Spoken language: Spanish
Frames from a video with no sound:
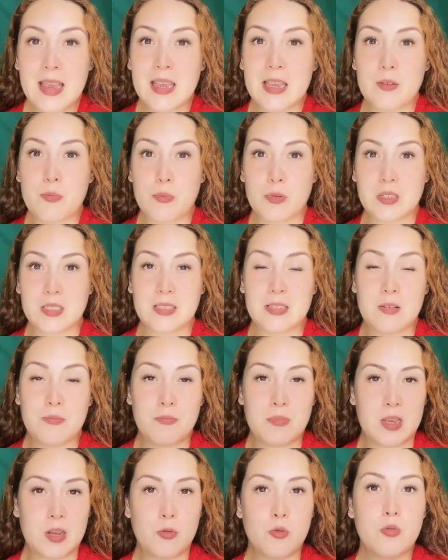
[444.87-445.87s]
y pues
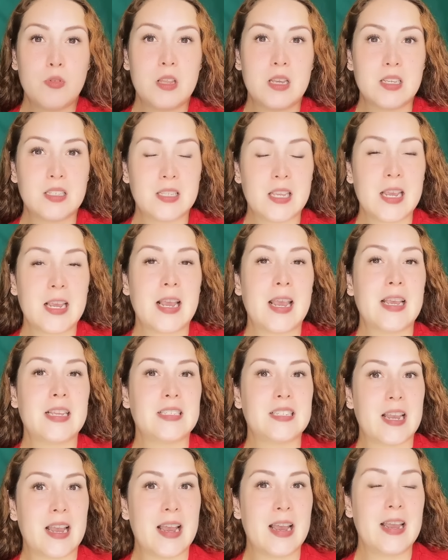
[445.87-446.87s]
Miku dice que
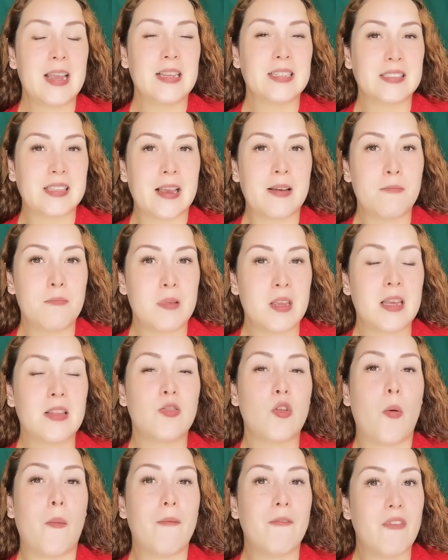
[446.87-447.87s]
ya están
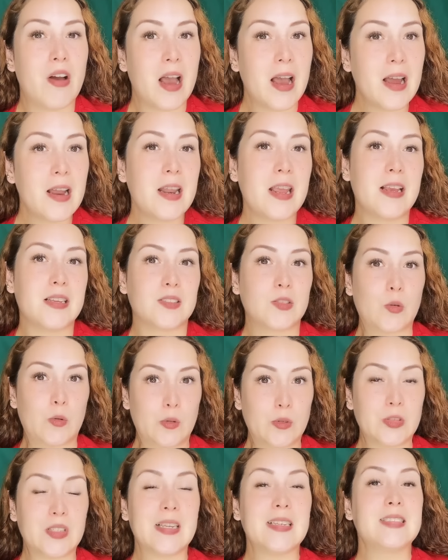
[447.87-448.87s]
viendo varias
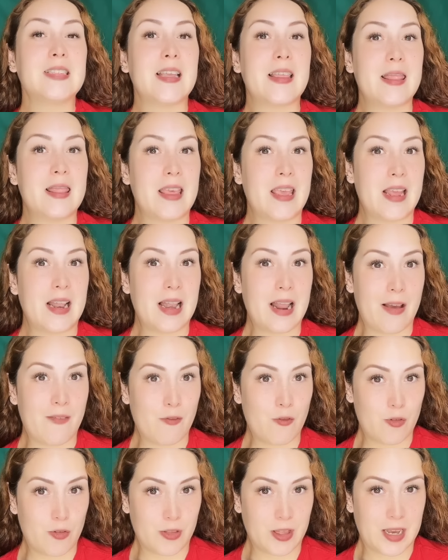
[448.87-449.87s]
cosas de la
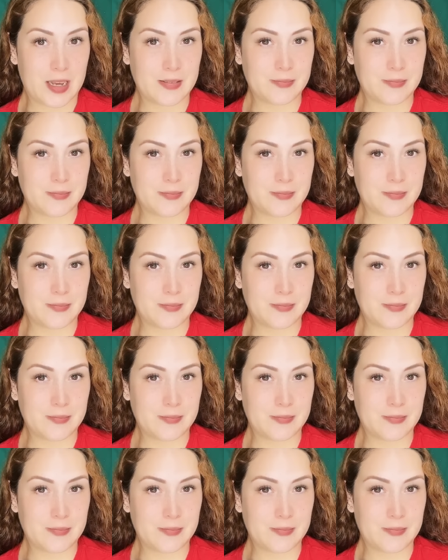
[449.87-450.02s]
boda.